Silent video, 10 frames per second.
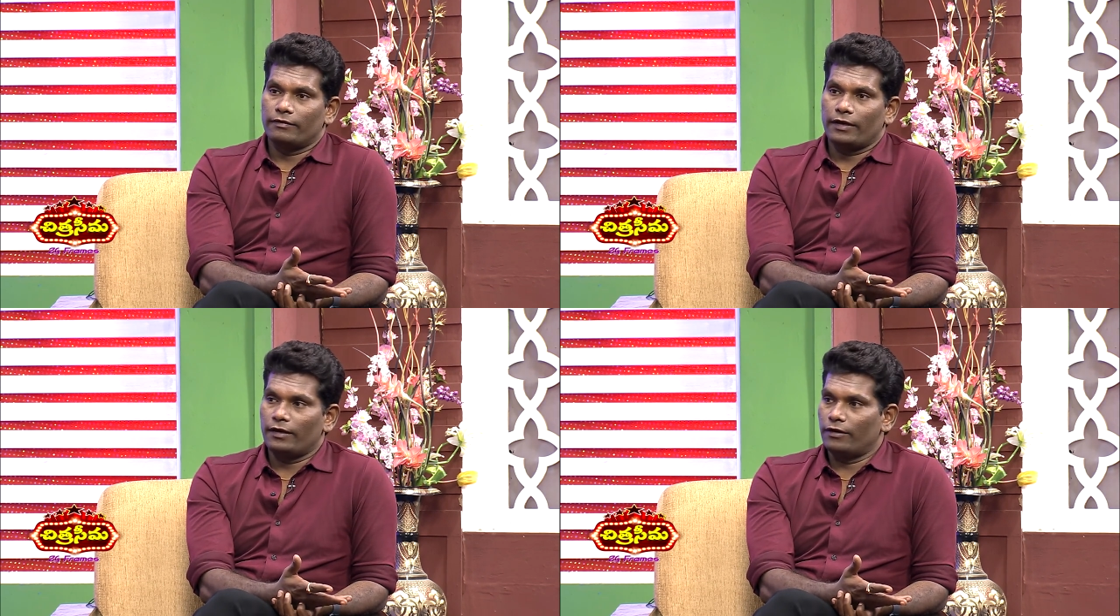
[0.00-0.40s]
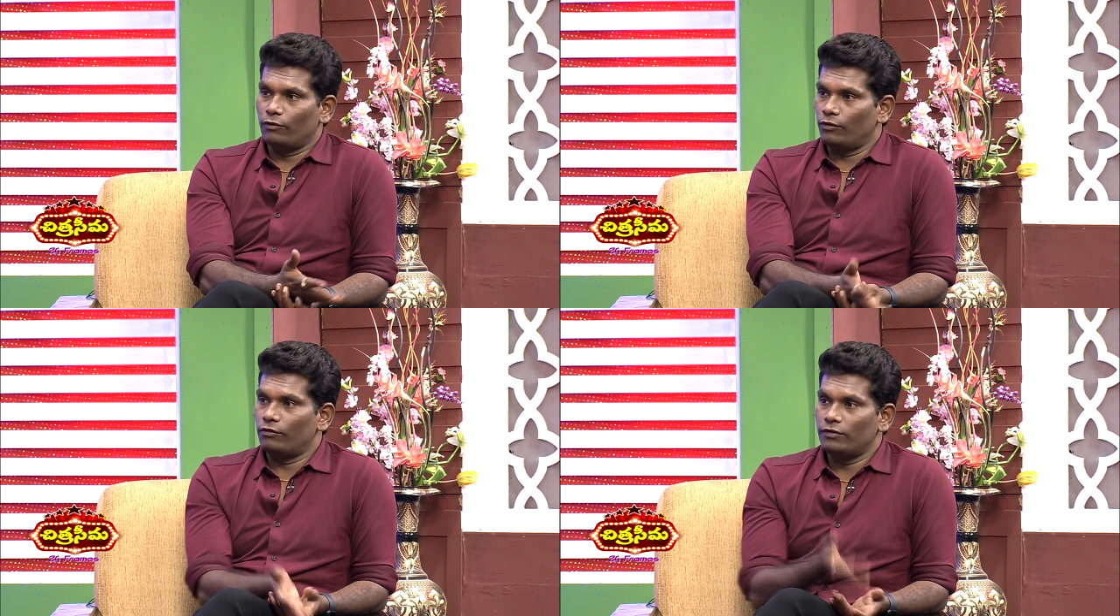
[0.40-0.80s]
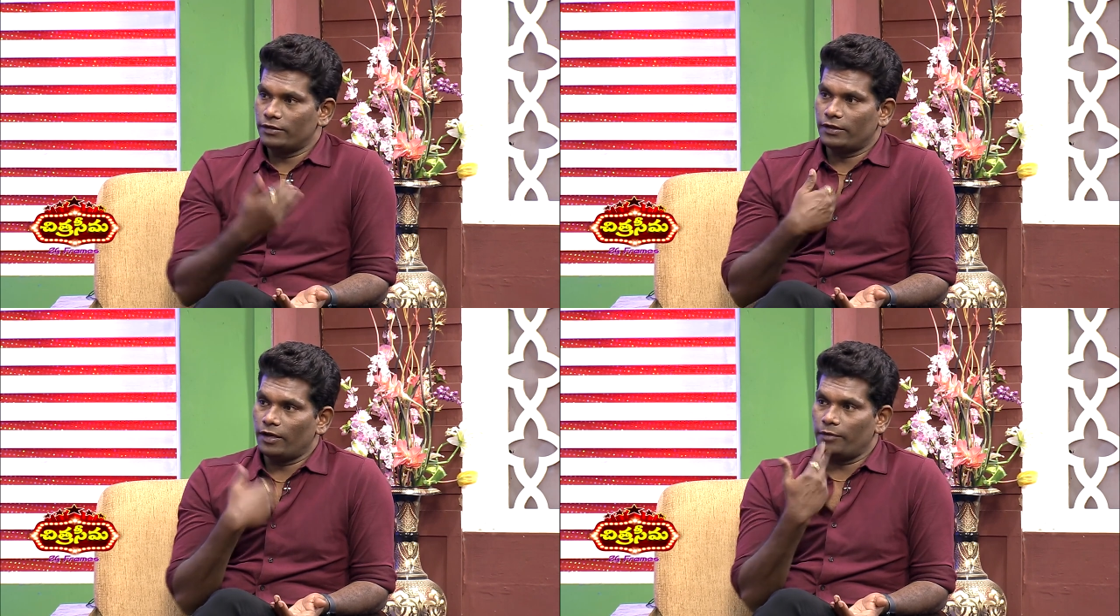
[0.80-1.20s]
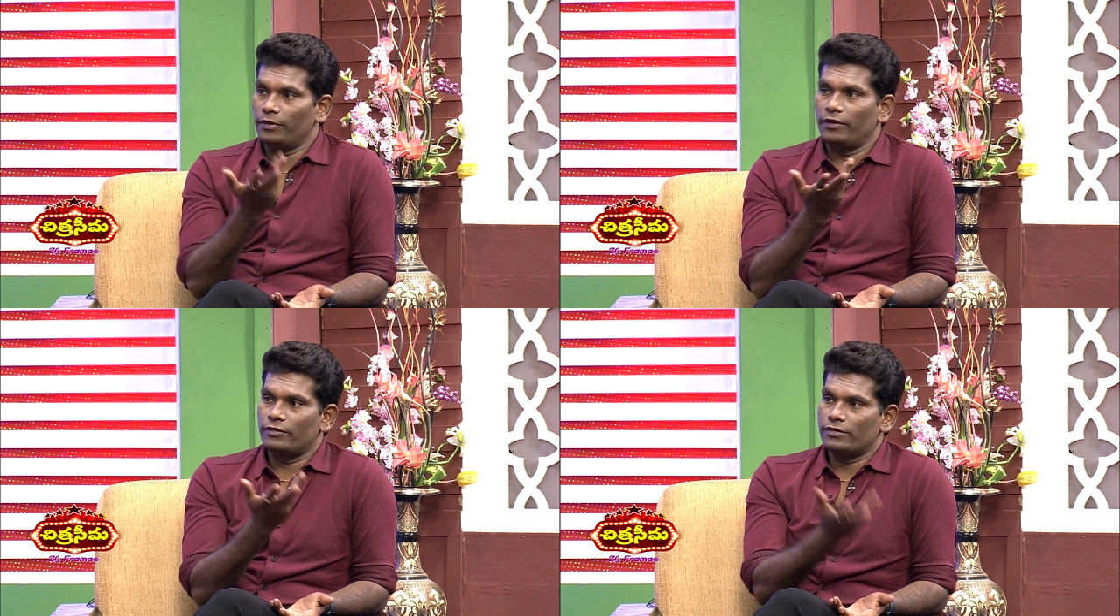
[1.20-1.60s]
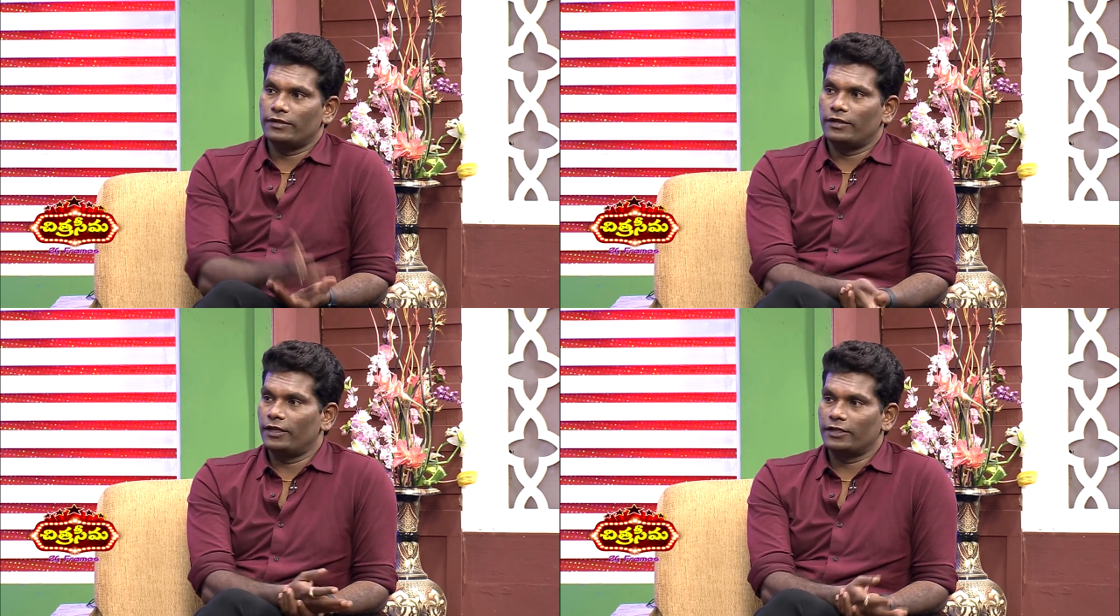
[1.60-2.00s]
ఆయన నోట్లోంచి నా పేరు
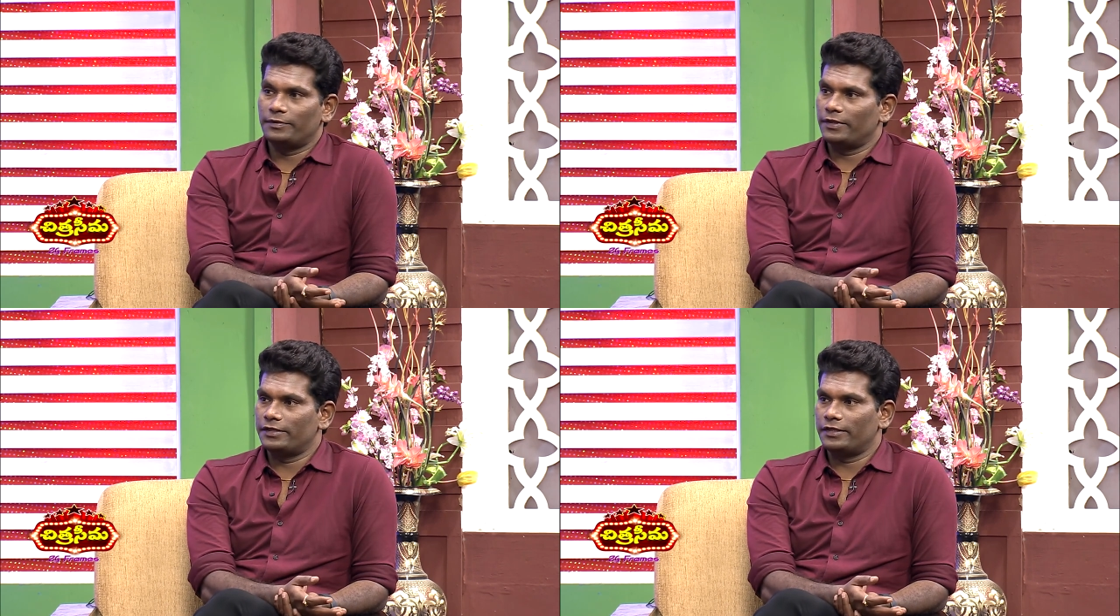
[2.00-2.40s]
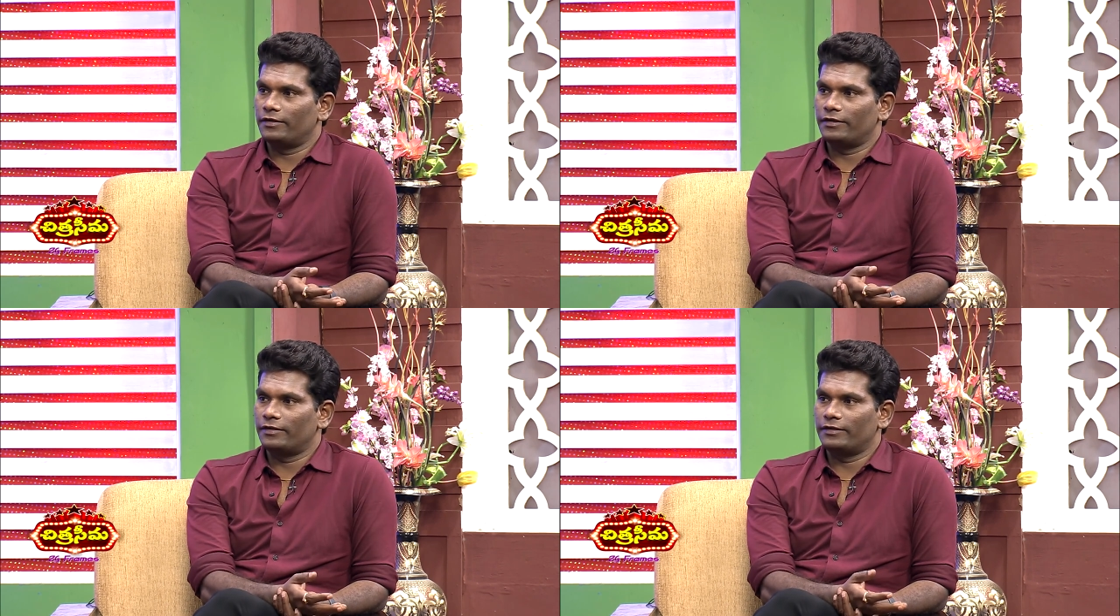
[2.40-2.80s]
వస్తుందని ఎక్స్పెక్ట్ చేయం